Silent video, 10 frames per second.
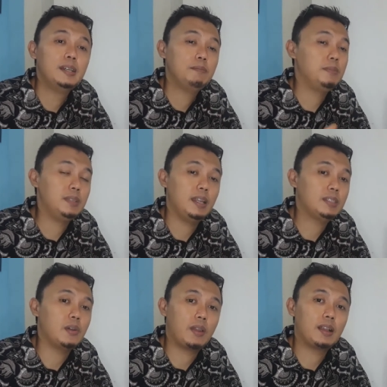menjadi
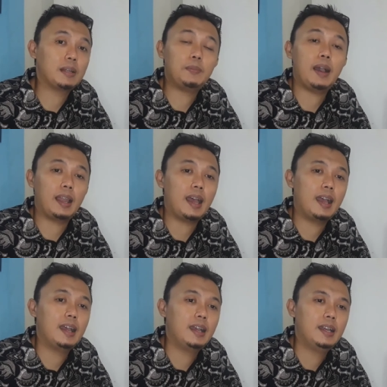seorang kepala
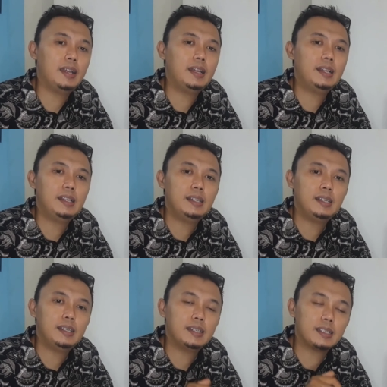
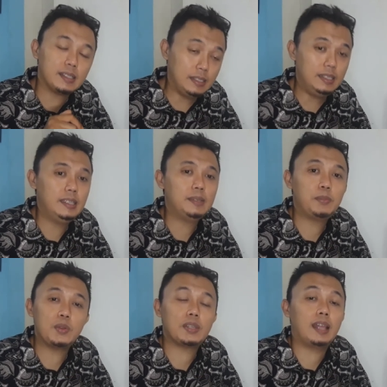di
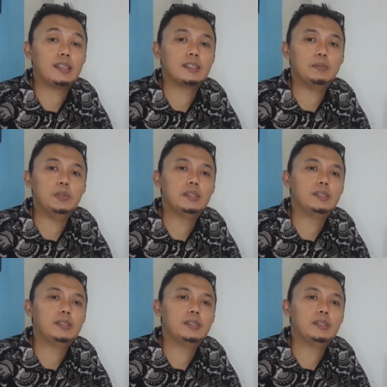perusahaan tersebut